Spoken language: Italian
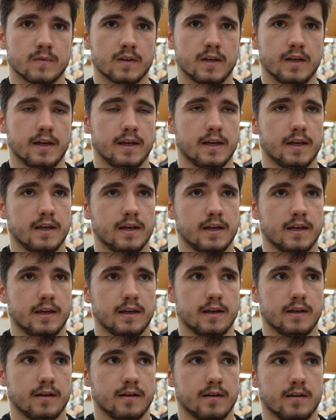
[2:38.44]

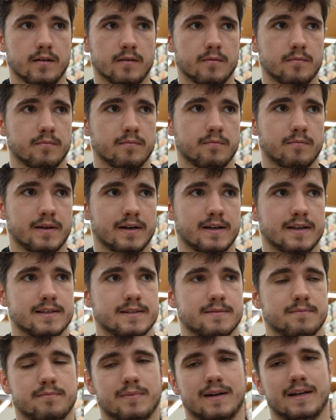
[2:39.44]
Ehm, perché
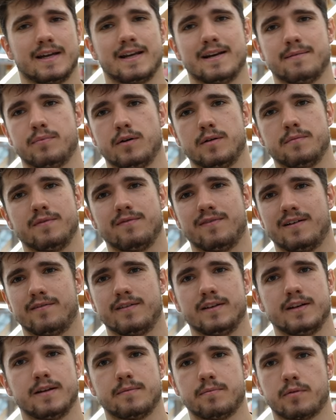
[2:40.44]
magari poi mi fa
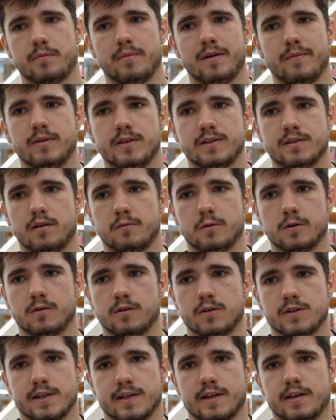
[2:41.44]
venire problemi di stomaco,
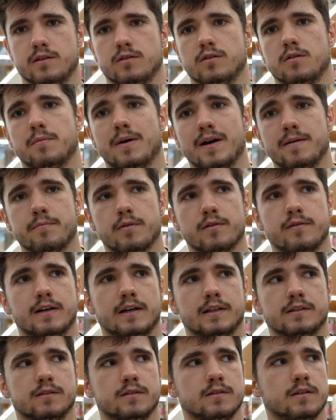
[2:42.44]
cose che non ho mai
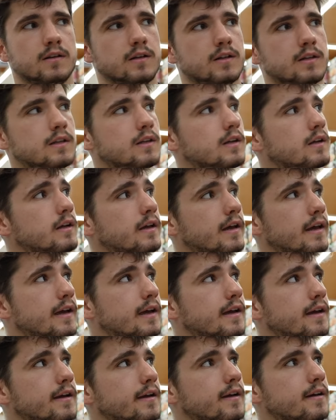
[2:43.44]
provato,
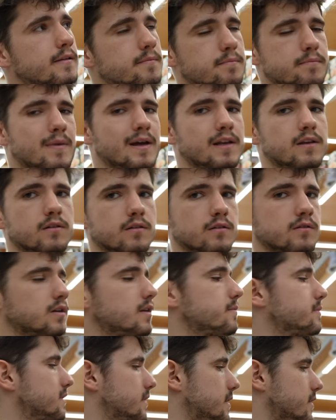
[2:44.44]
e è meglio
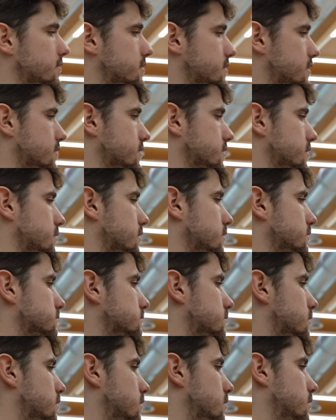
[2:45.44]
limitare questa cosa qua.
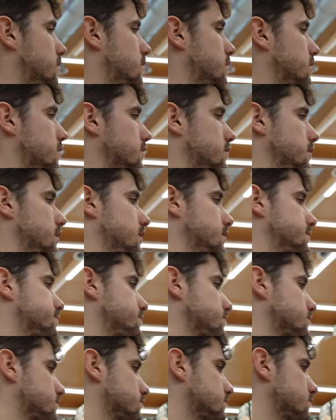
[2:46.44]
Quindi
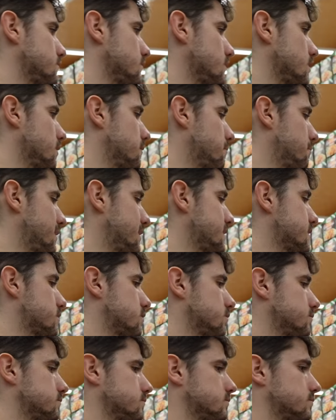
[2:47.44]

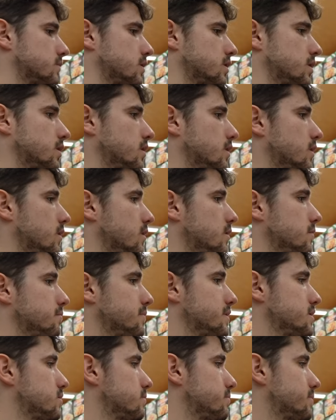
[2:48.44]
pesto,
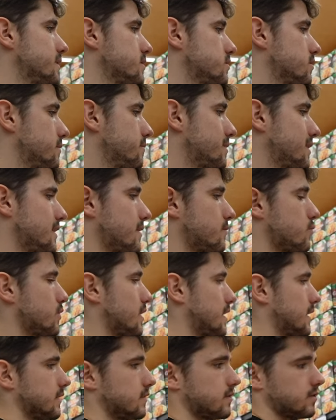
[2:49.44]
pesto preso, ne prendiamo un
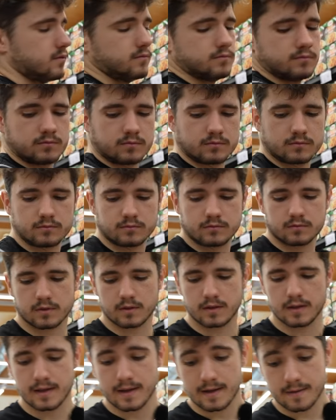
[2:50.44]
altro,
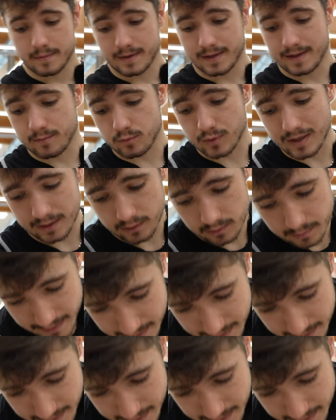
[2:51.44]
prendiamo un altro